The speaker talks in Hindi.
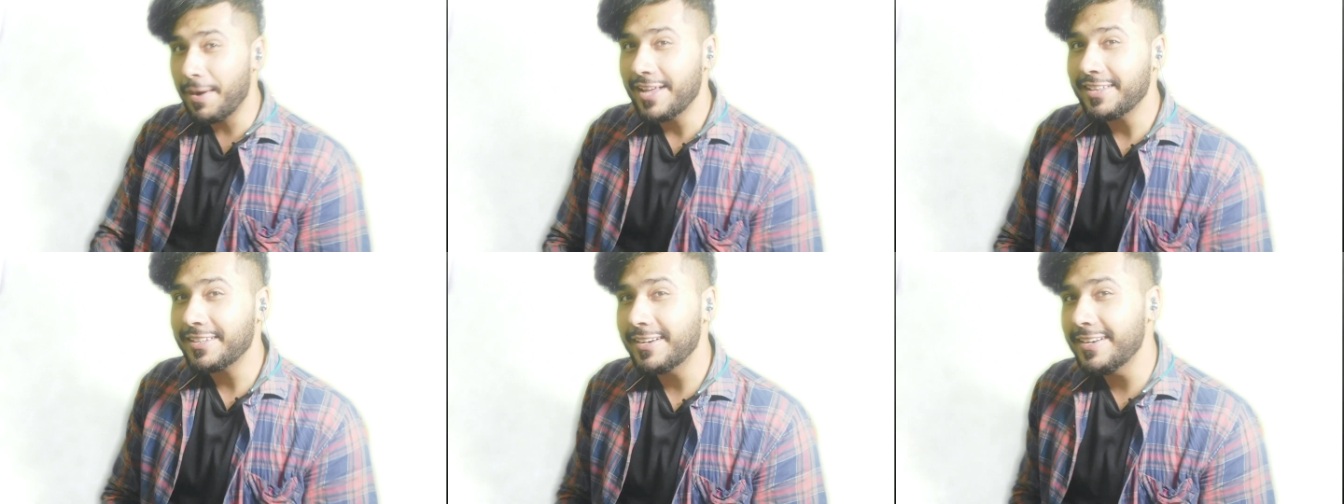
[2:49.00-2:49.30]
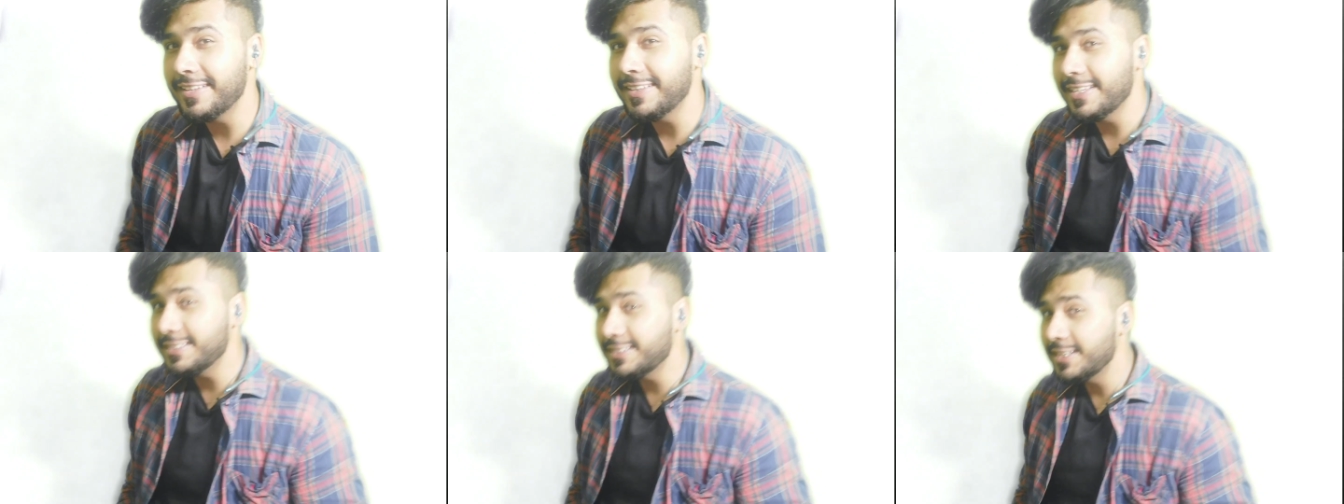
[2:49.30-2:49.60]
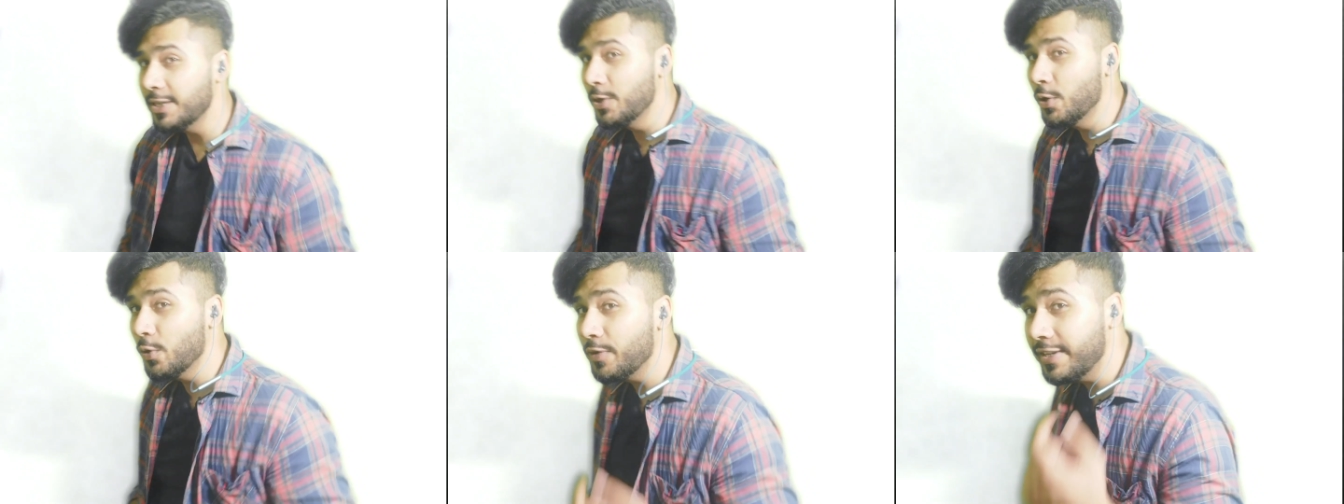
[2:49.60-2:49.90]
बात कर लेते हैं
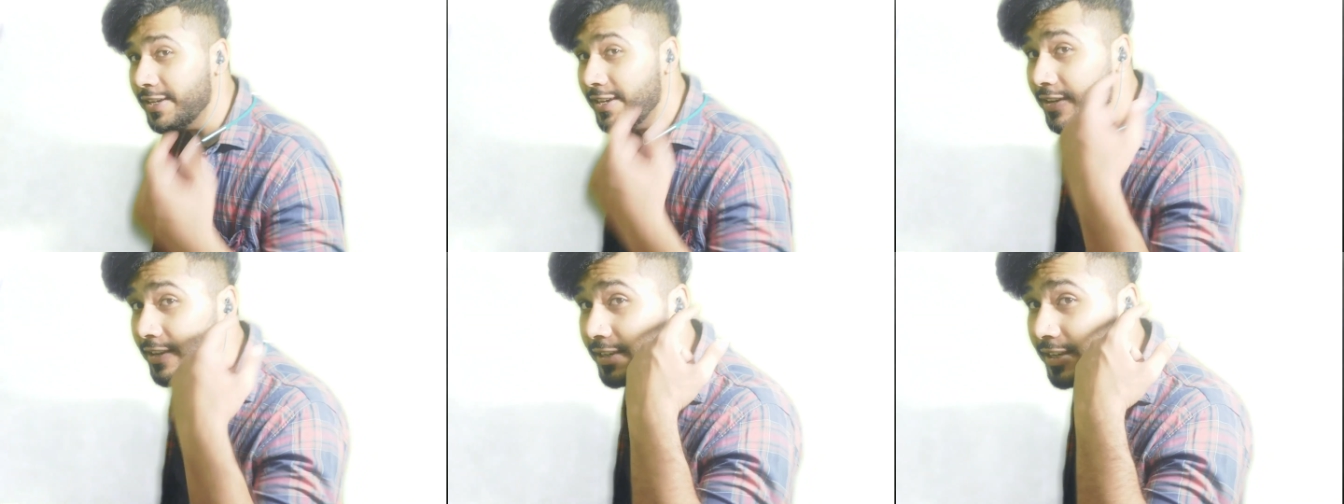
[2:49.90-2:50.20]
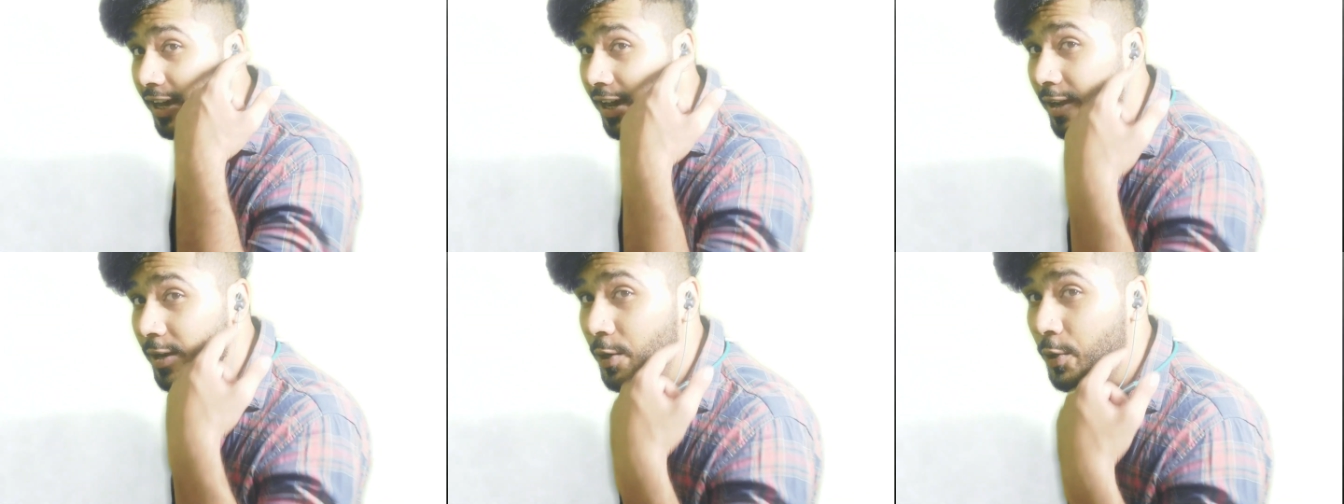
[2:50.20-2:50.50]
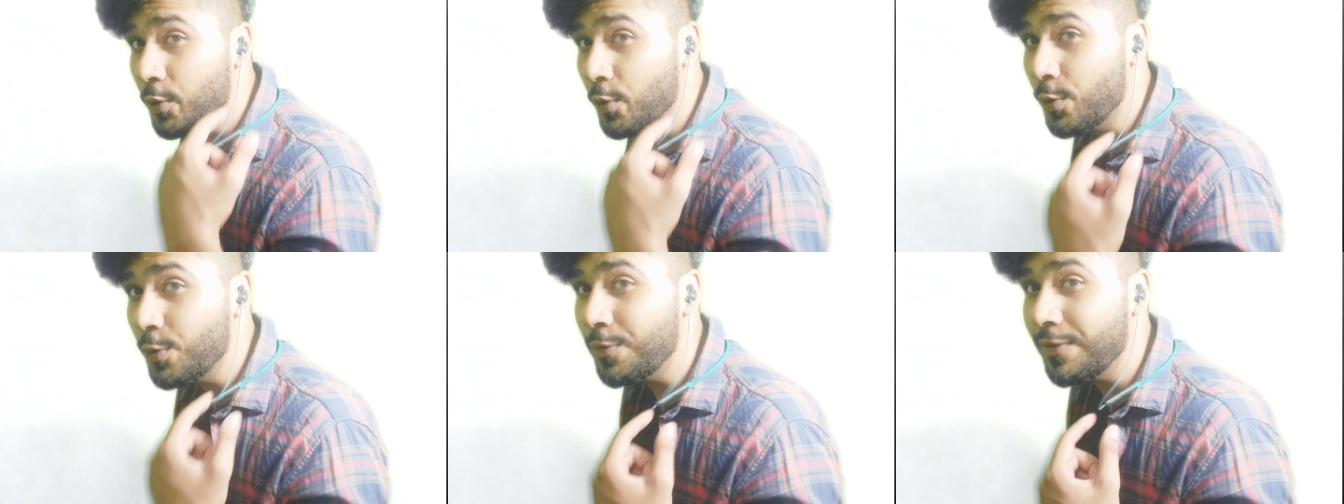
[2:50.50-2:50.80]
इसकी लुक की यार
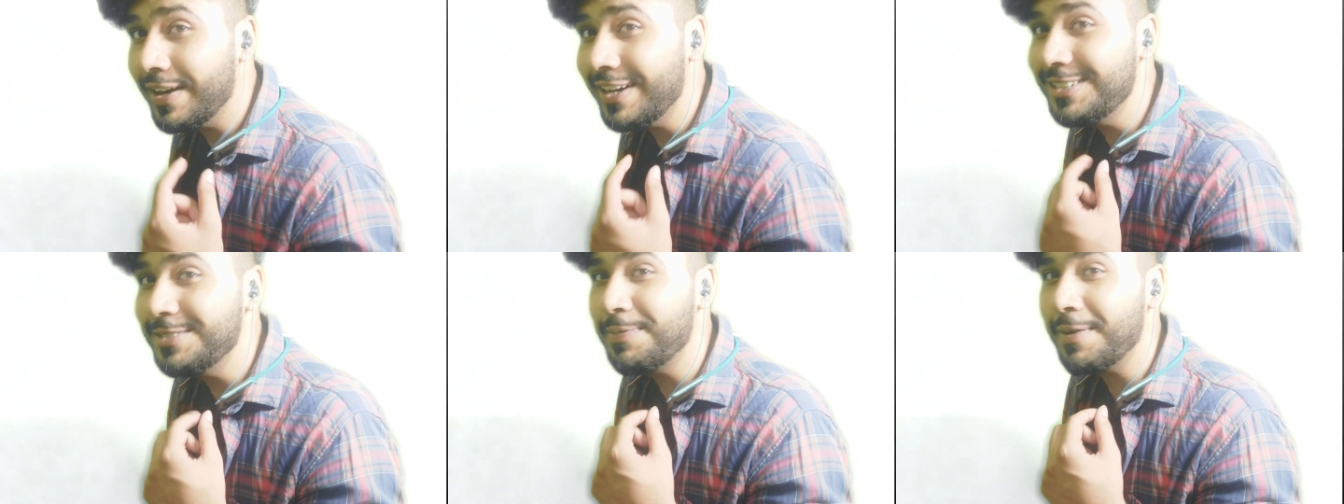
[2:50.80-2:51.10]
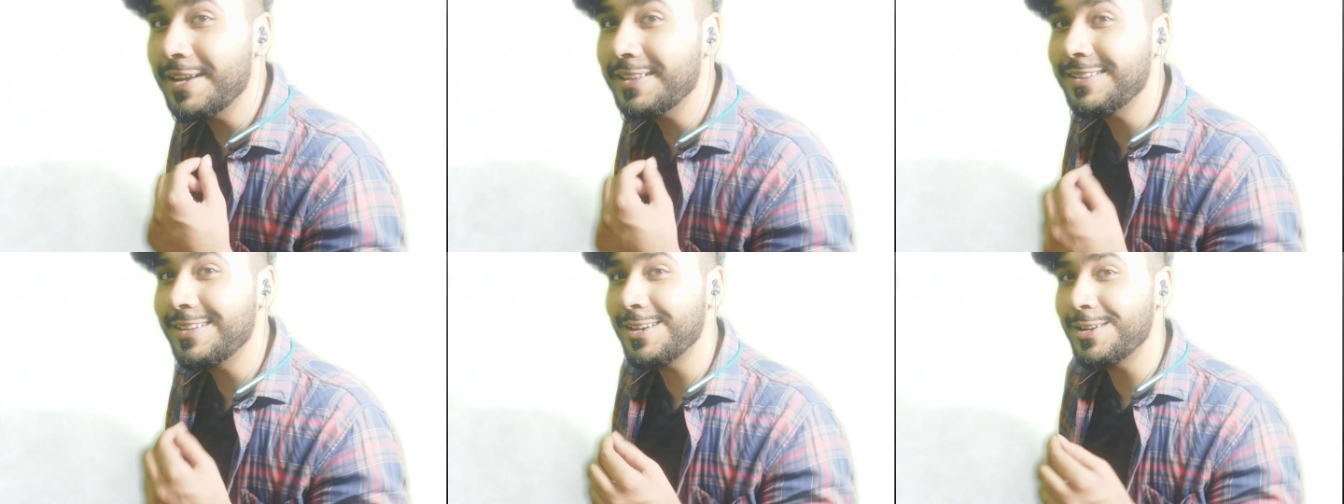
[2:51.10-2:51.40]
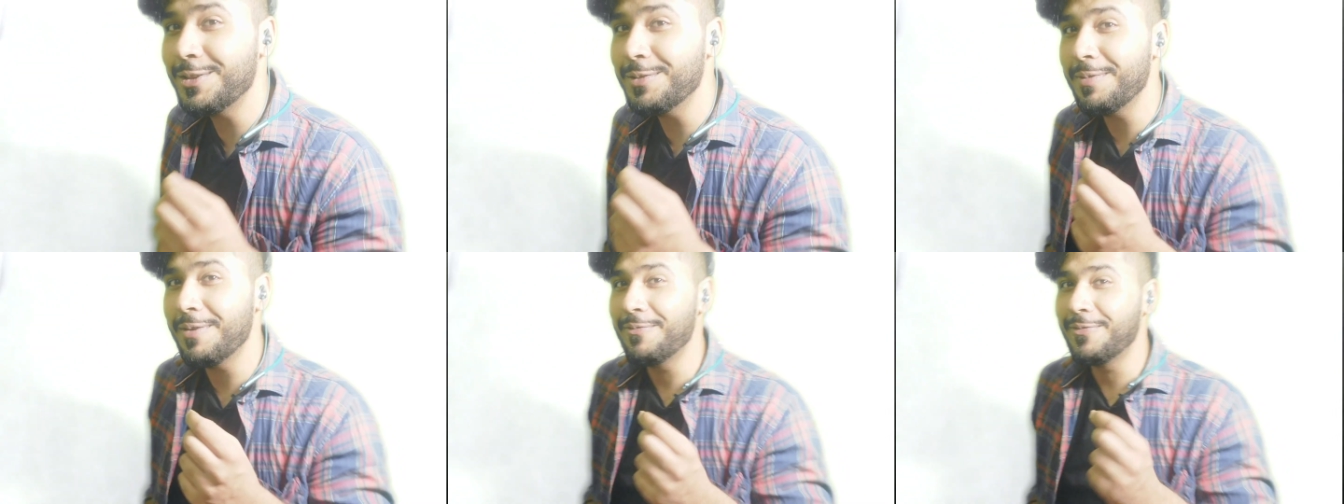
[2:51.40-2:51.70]
लुक वाइज बात
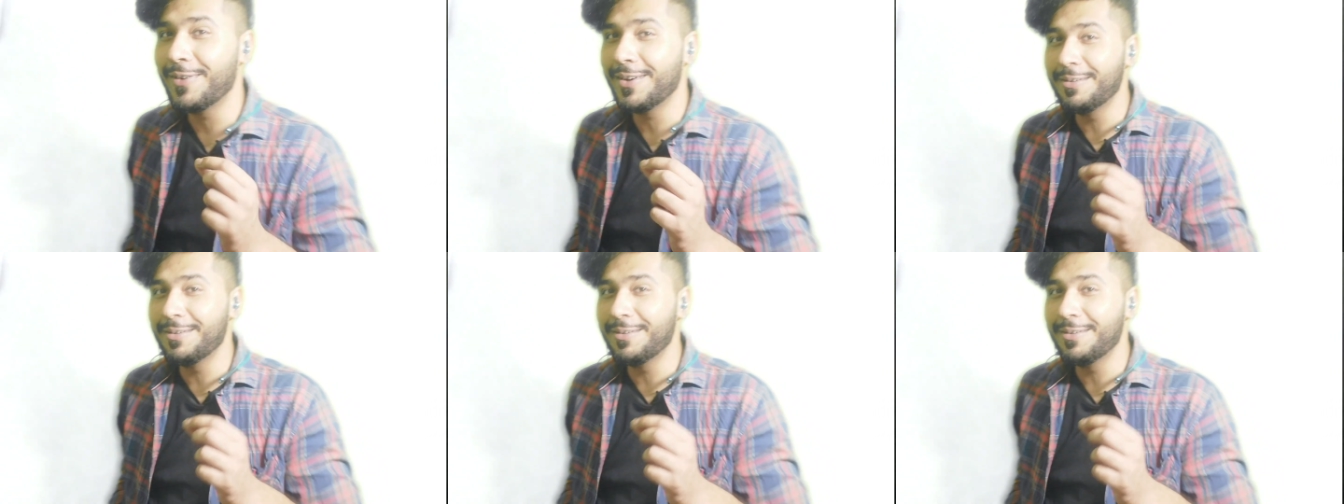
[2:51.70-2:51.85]
करें तो मैं